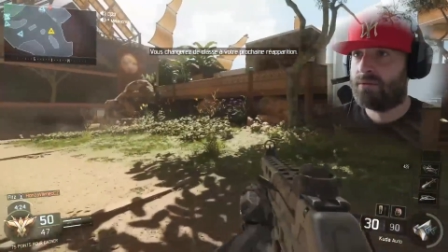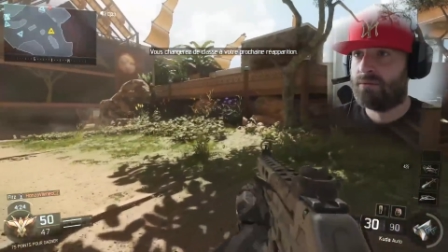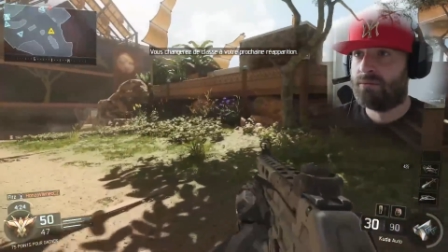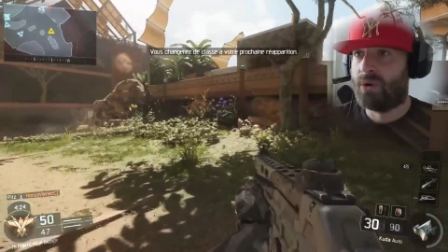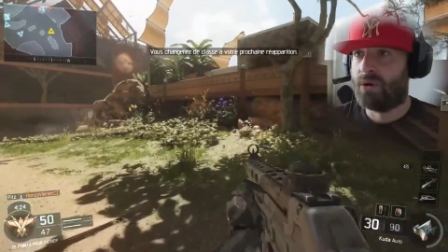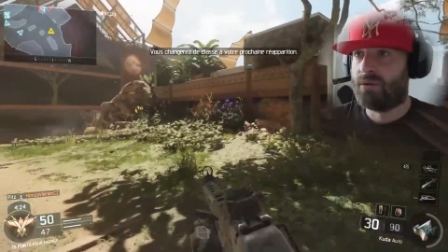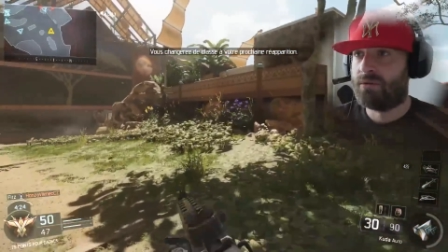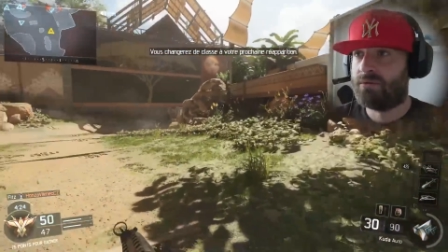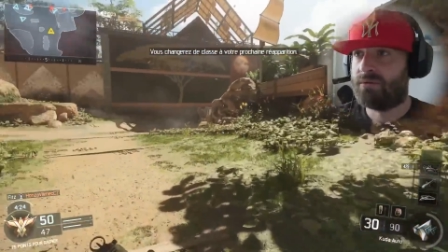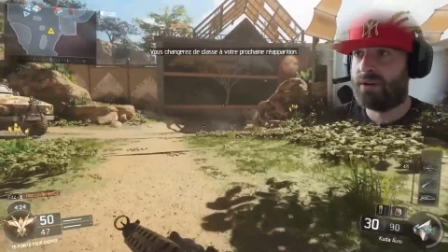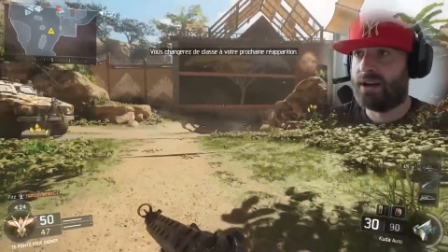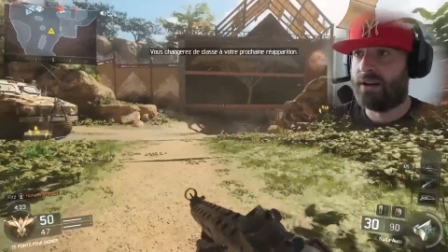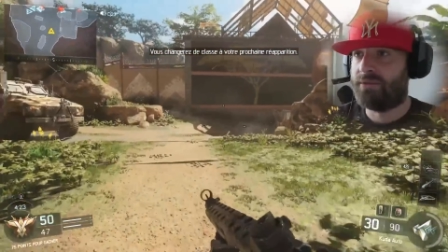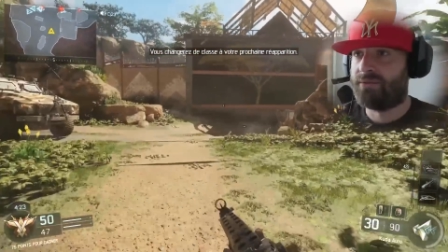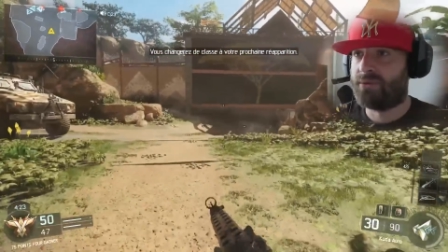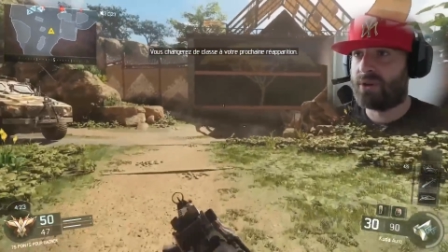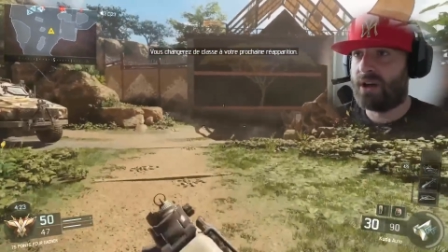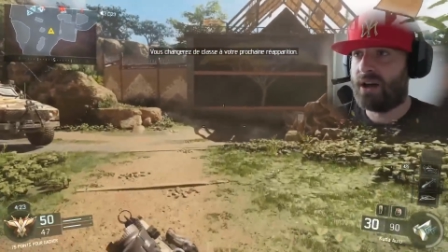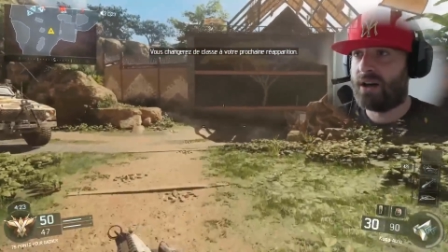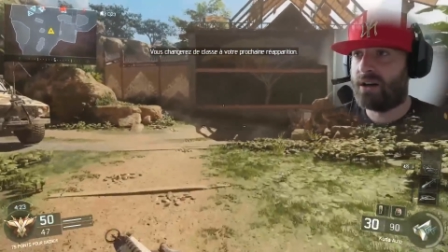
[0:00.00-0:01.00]
Bon, voilà,
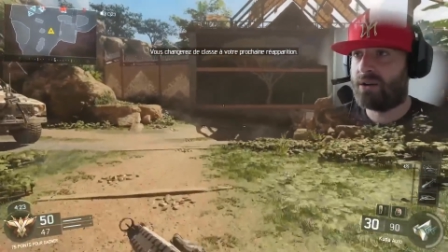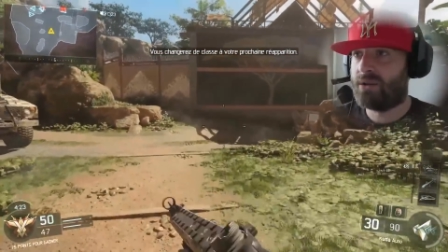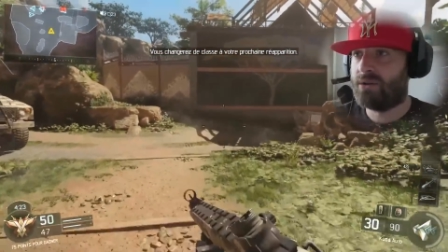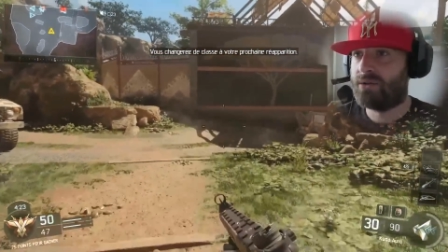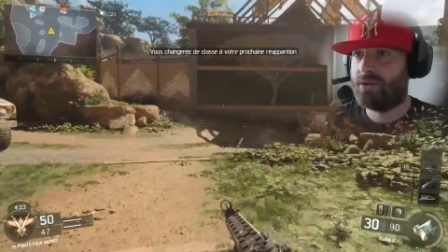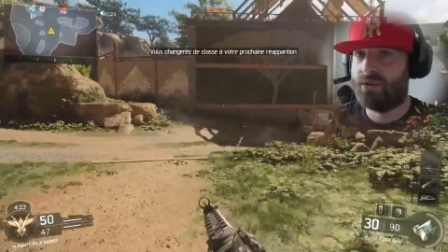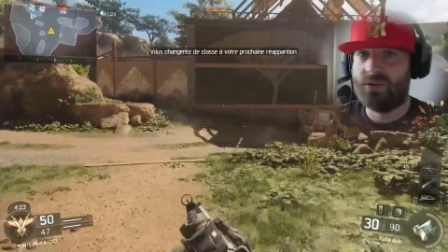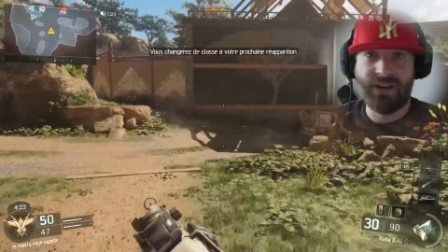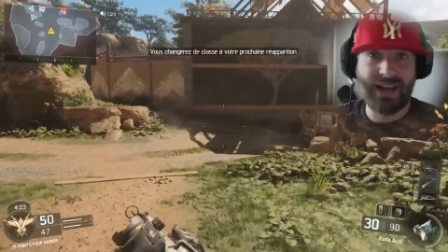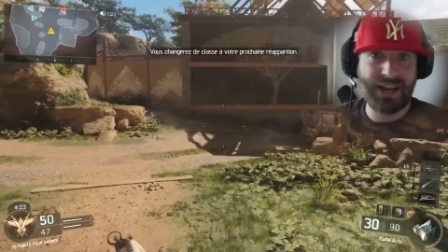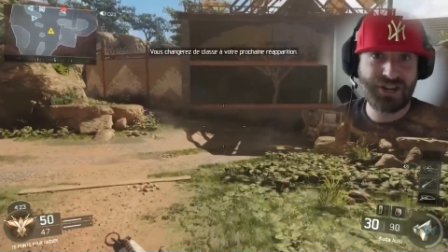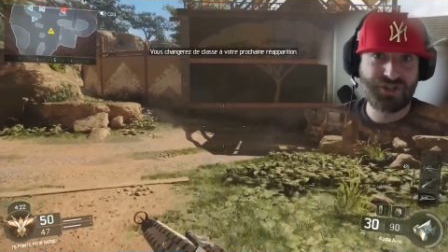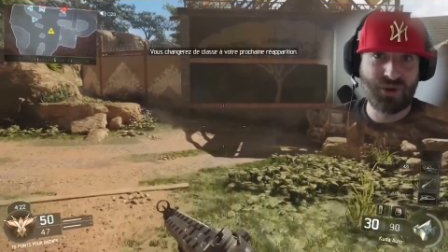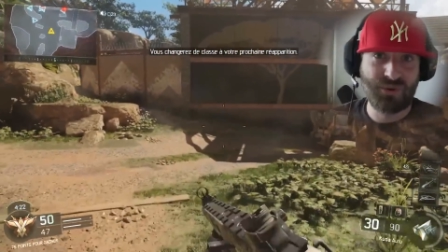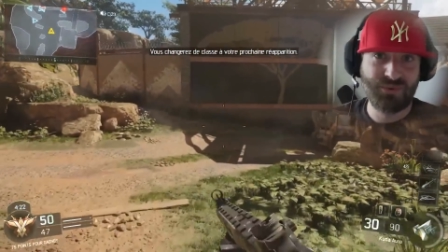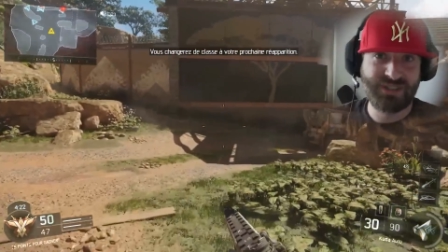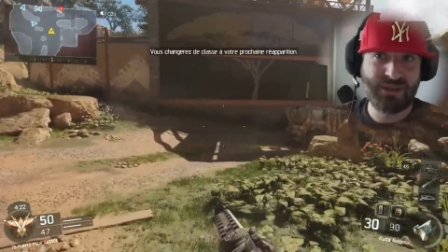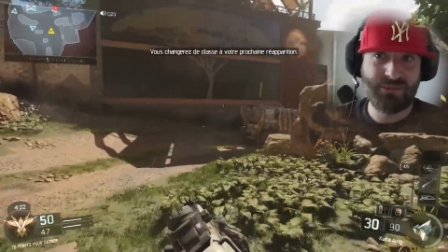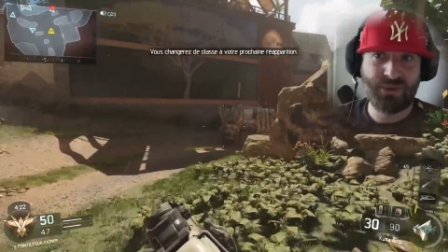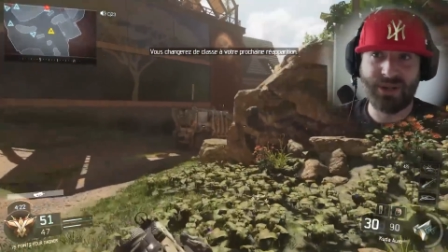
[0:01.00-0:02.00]
faudra rendre l'agent
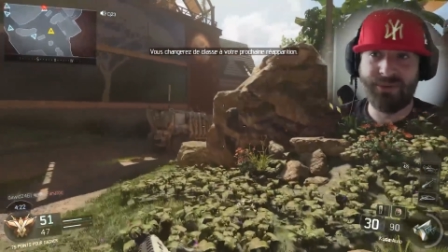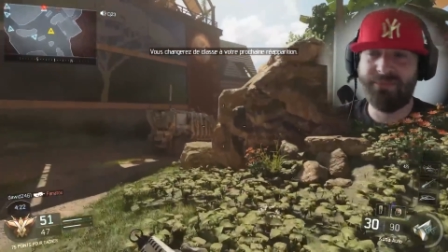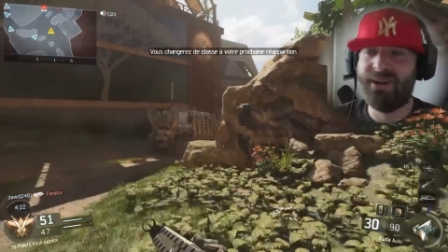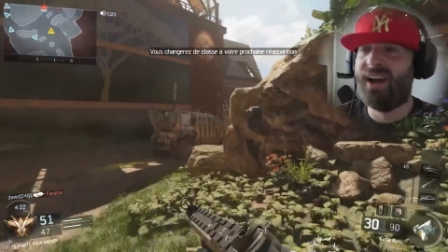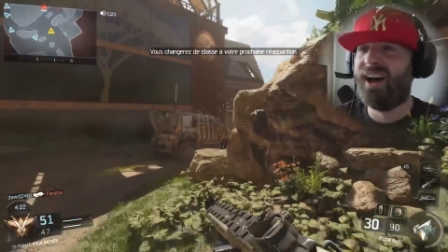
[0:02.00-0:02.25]
aux abonnés.